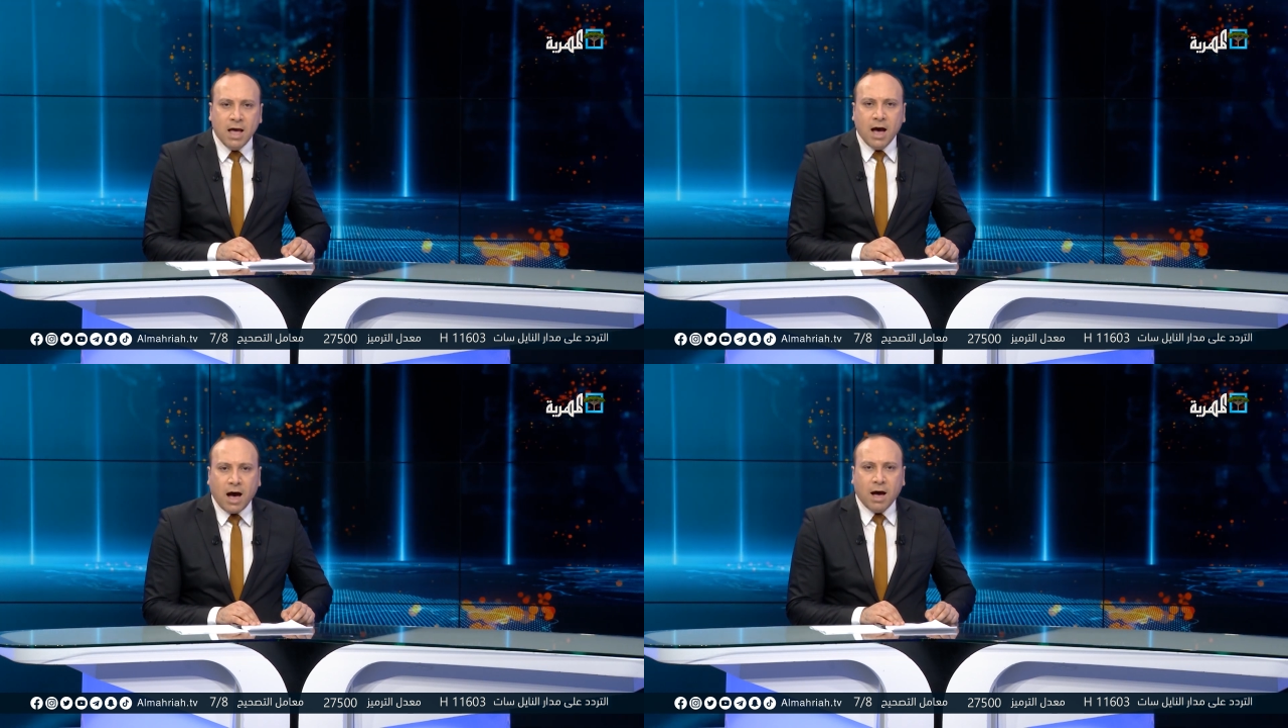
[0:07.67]

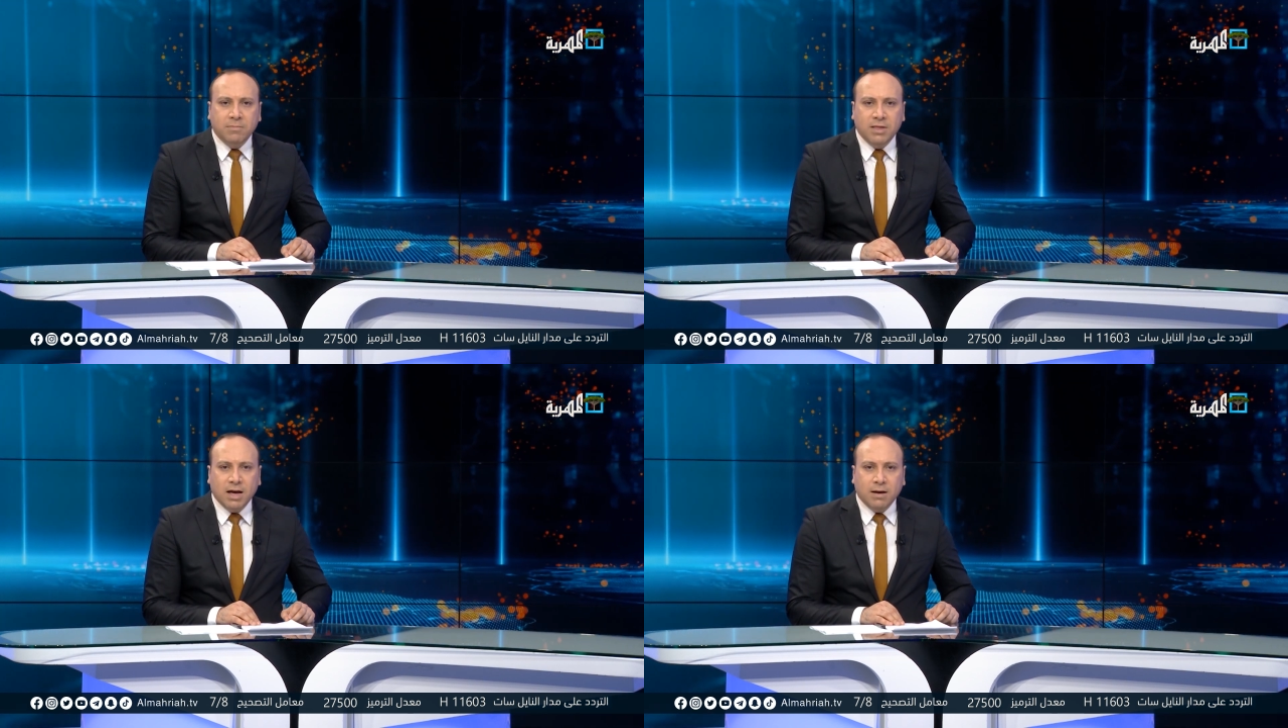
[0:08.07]

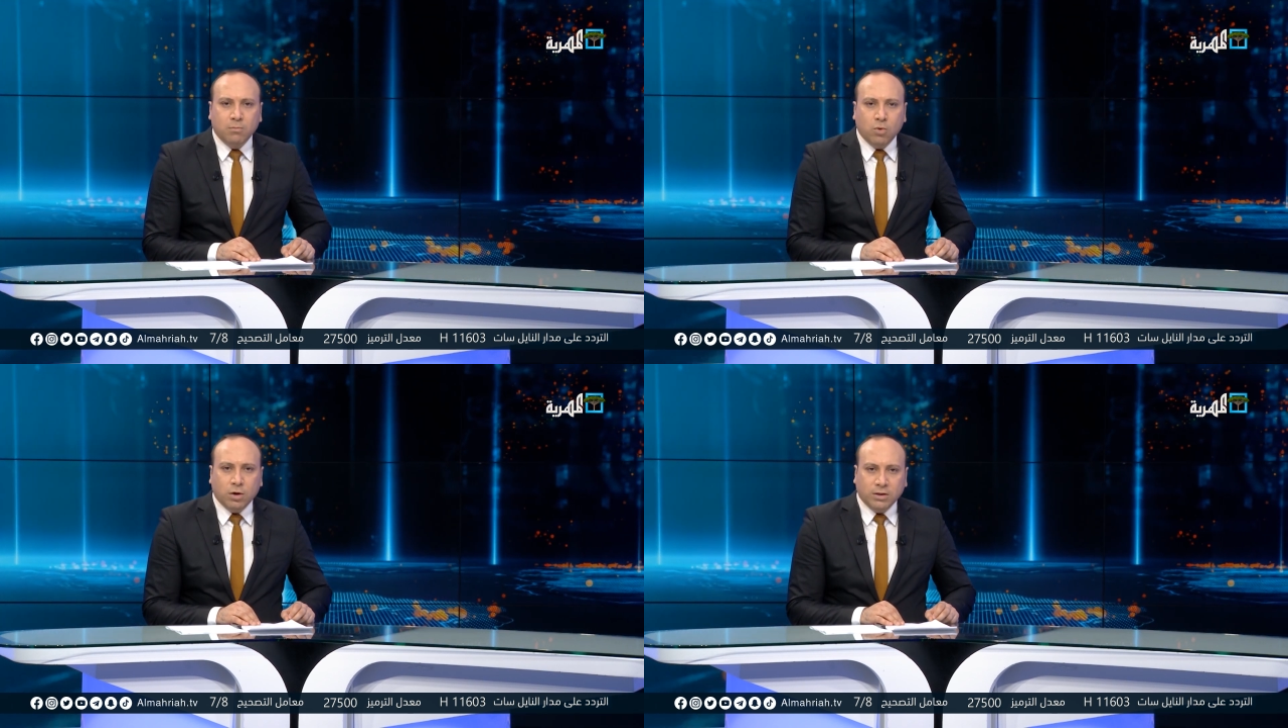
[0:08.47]
عبد
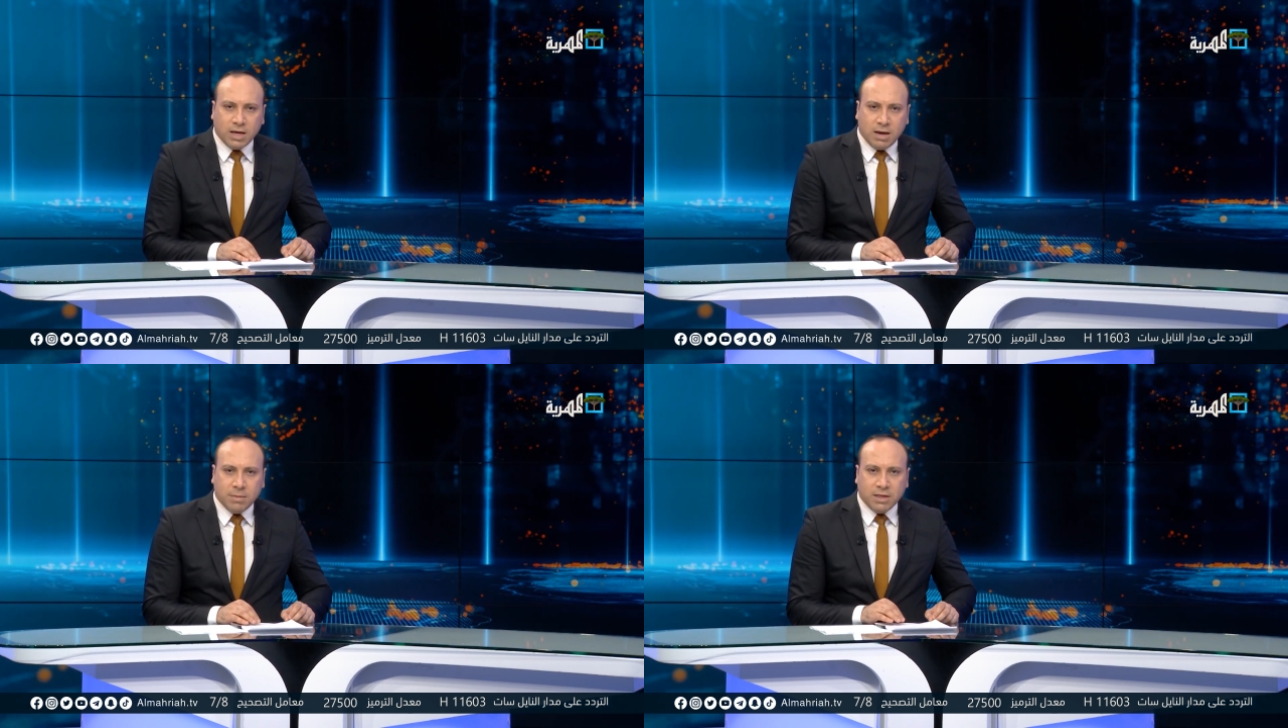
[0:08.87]

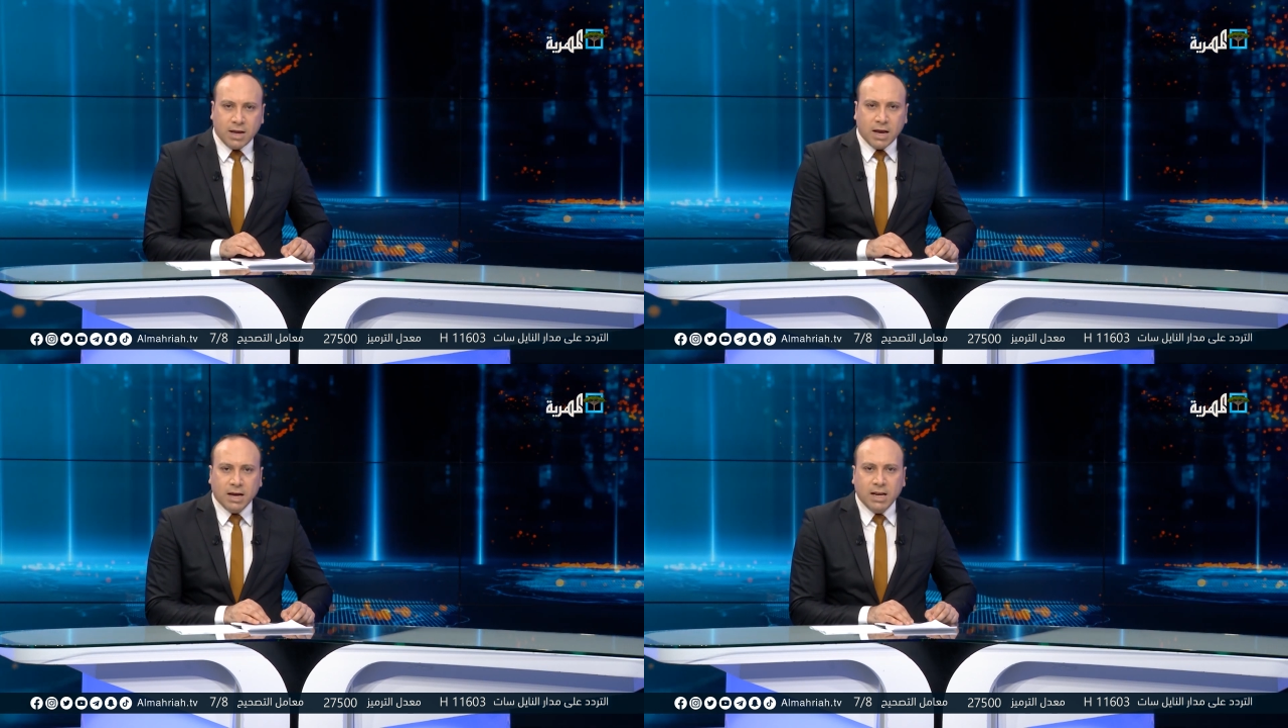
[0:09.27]
معطي من
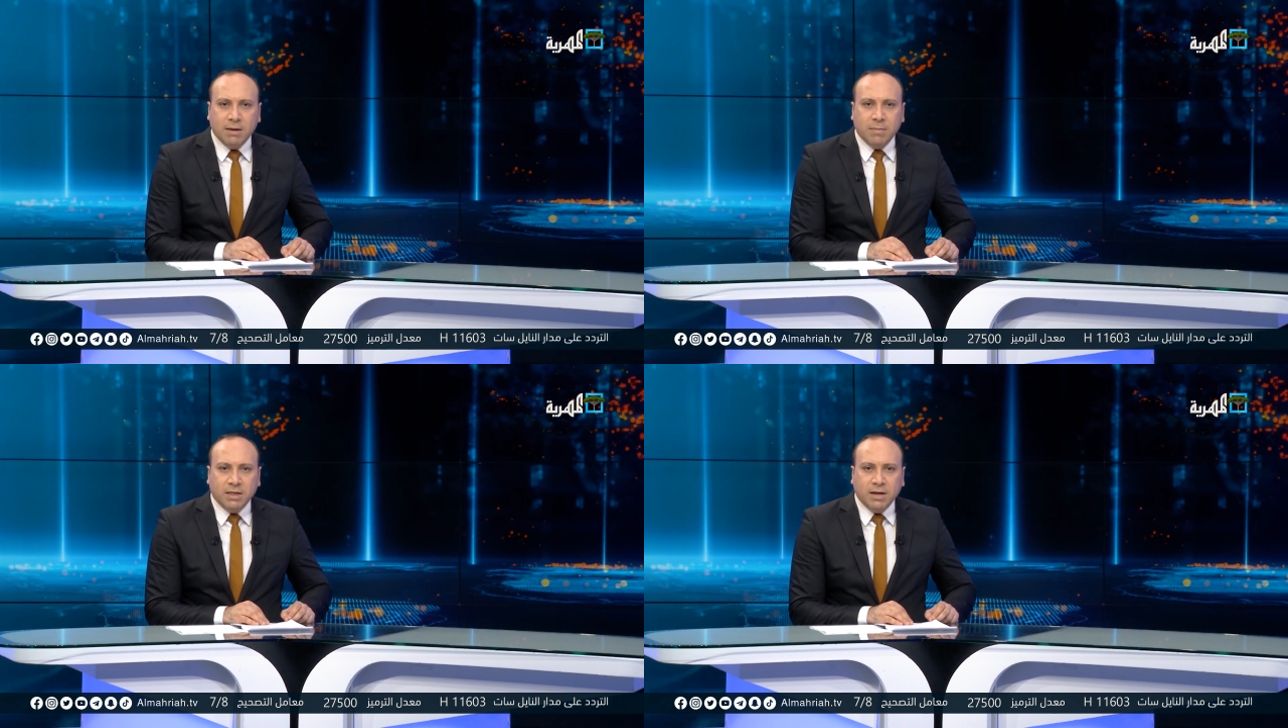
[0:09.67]
داخل
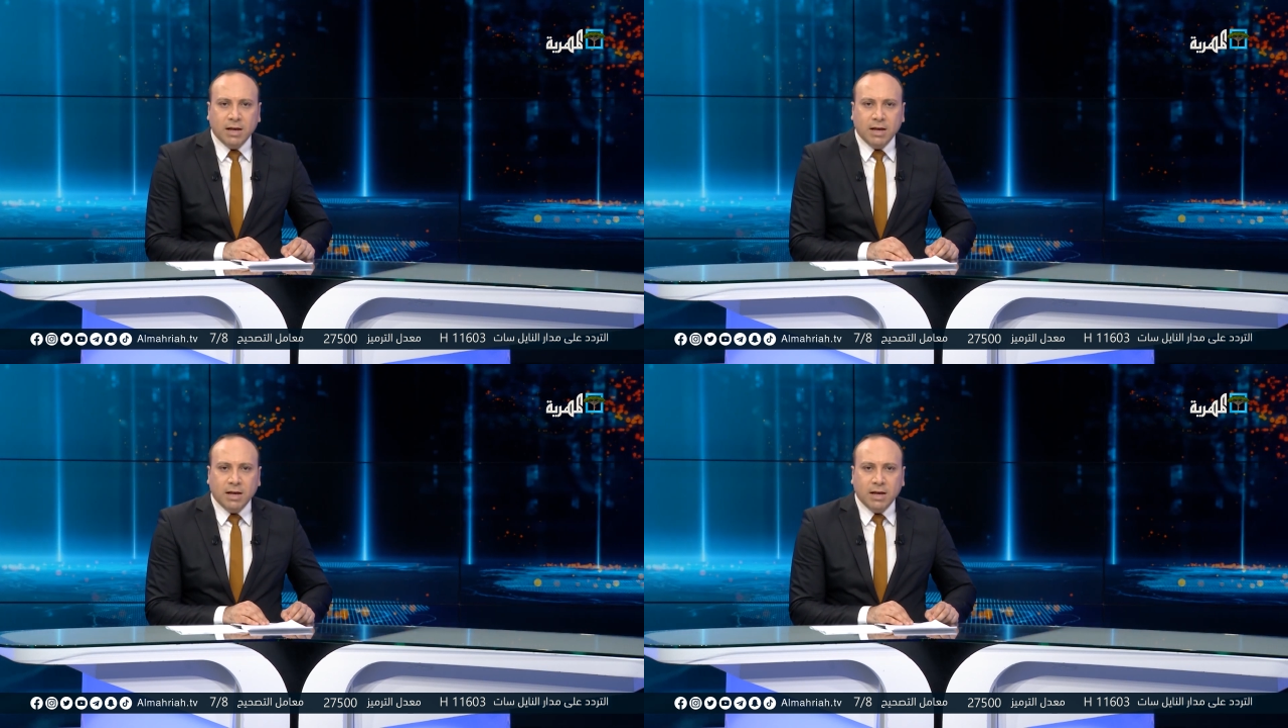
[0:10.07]
مدينة